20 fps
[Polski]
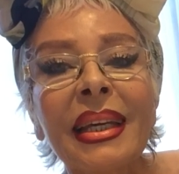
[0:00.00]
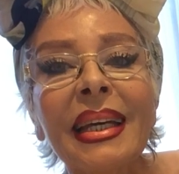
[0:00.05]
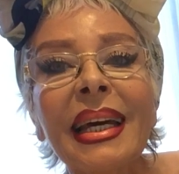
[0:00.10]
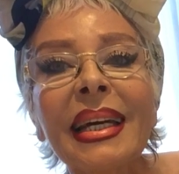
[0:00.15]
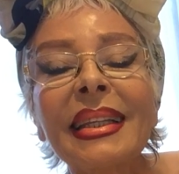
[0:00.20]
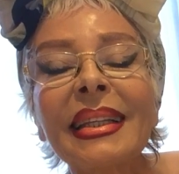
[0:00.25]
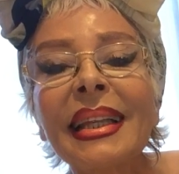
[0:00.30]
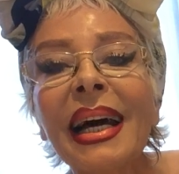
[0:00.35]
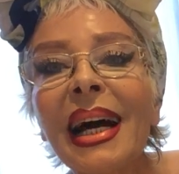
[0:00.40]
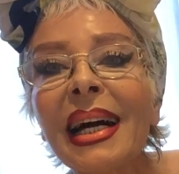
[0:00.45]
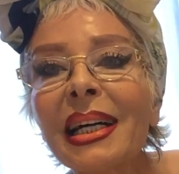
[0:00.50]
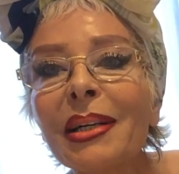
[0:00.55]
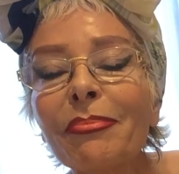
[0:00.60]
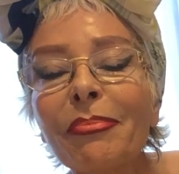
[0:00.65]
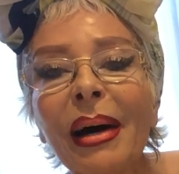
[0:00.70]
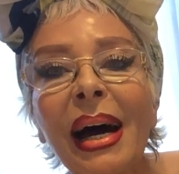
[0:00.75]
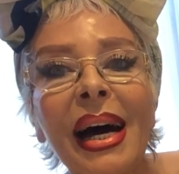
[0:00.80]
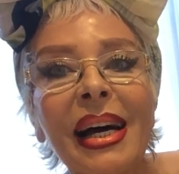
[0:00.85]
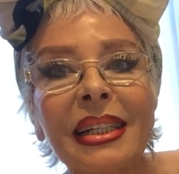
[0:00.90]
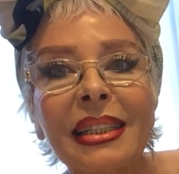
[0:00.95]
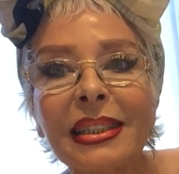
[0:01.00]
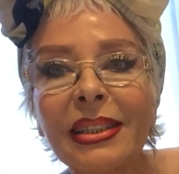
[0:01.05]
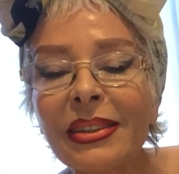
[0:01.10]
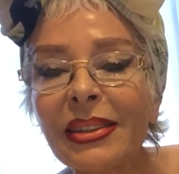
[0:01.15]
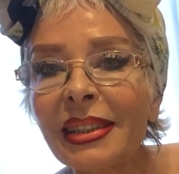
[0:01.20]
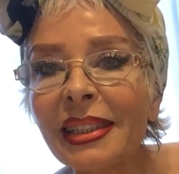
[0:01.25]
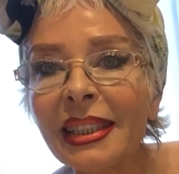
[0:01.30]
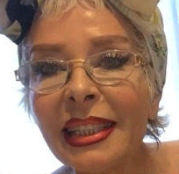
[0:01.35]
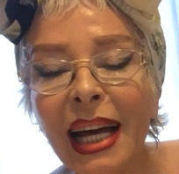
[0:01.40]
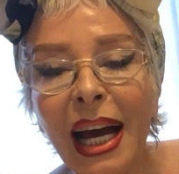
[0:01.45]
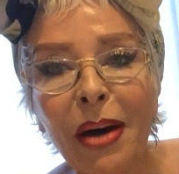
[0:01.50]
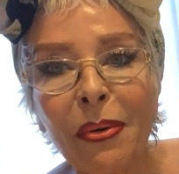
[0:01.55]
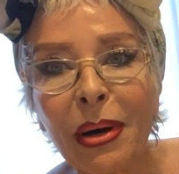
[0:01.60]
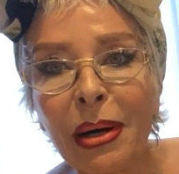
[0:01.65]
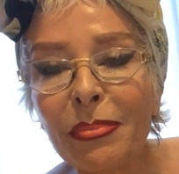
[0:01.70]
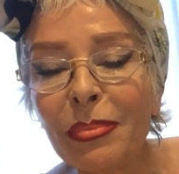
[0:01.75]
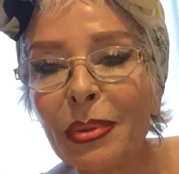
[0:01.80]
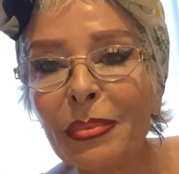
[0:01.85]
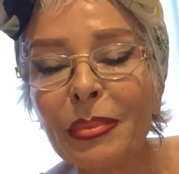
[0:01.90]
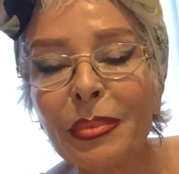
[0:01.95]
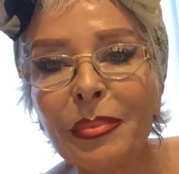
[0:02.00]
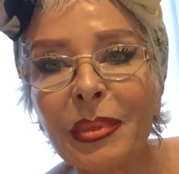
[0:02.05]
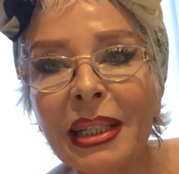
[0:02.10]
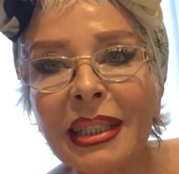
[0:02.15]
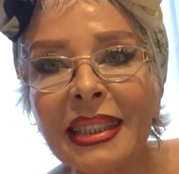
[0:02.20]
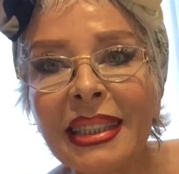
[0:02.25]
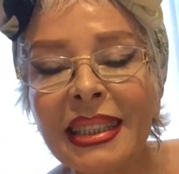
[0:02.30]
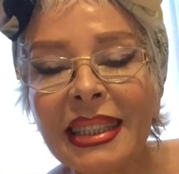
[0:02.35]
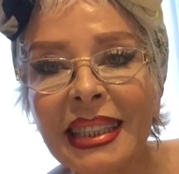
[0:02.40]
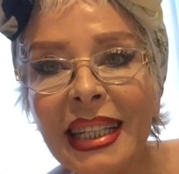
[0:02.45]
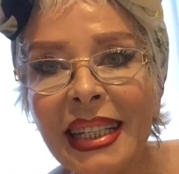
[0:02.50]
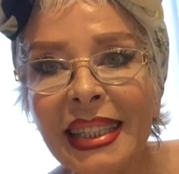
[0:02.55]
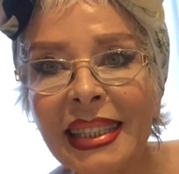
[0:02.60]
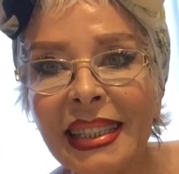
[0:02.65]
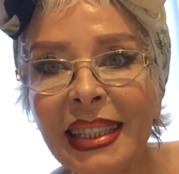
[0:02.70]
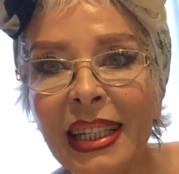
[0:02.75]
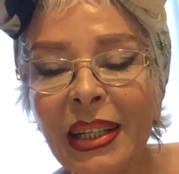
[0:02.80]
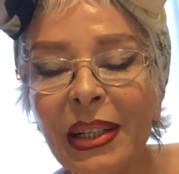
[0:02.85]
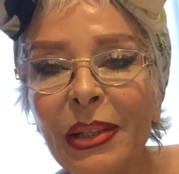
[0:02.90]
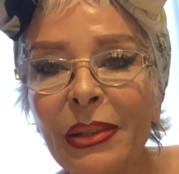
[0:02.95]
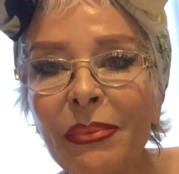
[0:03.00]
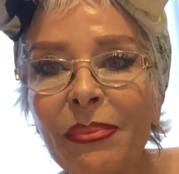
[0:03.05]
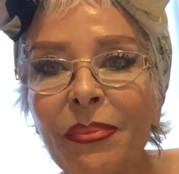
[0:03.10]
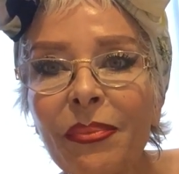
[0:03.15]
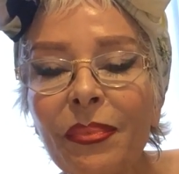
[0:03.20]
Ja tak bardzo chciałabym mieć dziecko.